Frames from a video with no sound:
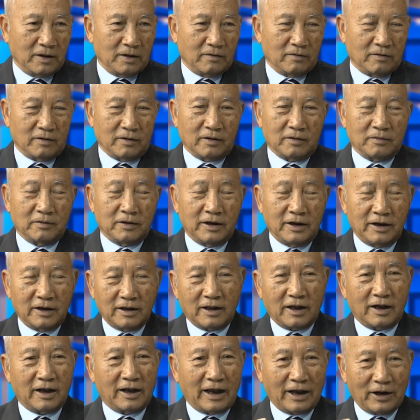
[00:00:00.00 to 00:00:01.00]
Ờ, nghĩ
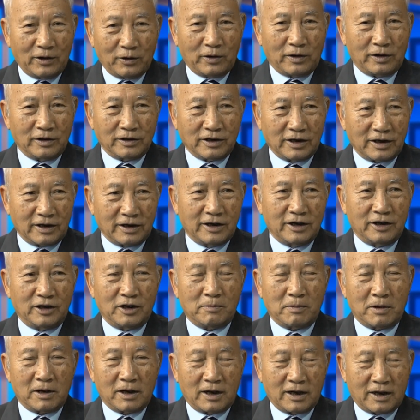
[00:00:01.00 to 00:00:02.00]
rằng cái đó sẽ khiến
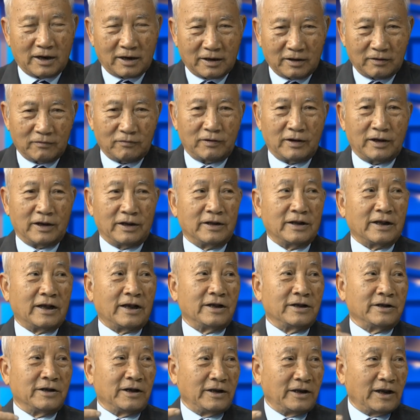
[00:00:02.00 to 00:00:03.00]
cho bắc hàn phải
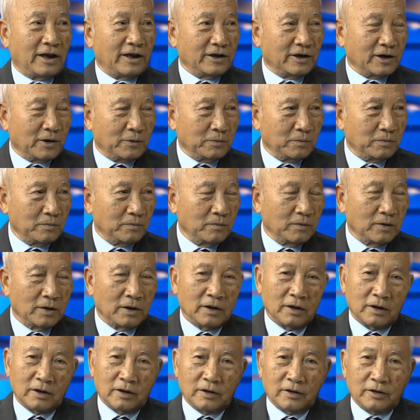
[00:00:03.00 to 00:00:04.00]
giải giới nhanh chóng vâng.
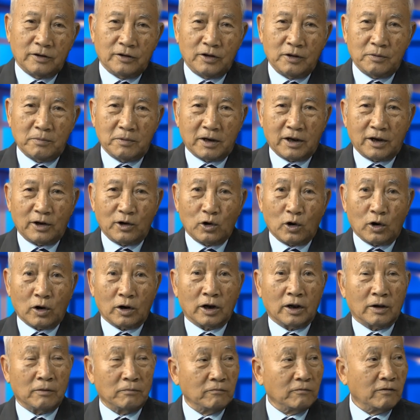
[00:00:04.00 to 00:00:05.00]
nhưng mà cái
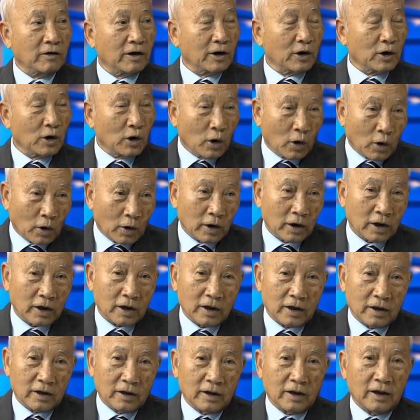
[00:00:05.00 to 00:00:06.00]
đòn cấm vận đó đó
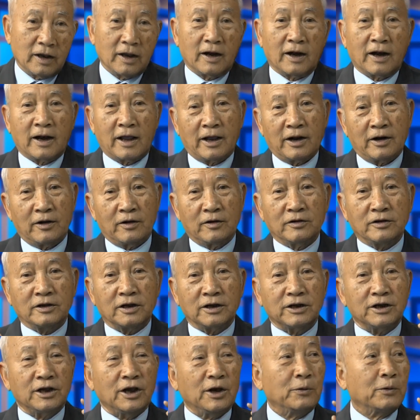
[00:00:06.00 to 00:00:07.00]
à hiện nay nó có
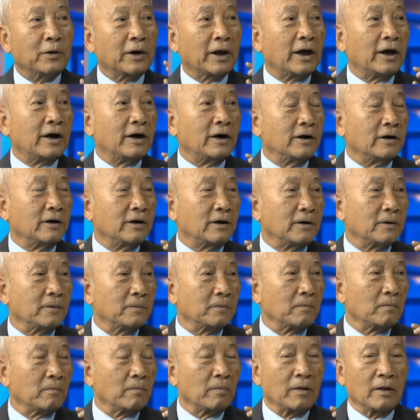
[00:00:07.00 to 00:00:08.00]
rất nhiều kẽ hở
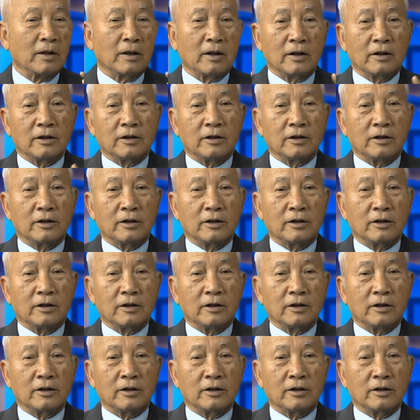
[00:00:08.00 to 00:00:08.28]
vâng.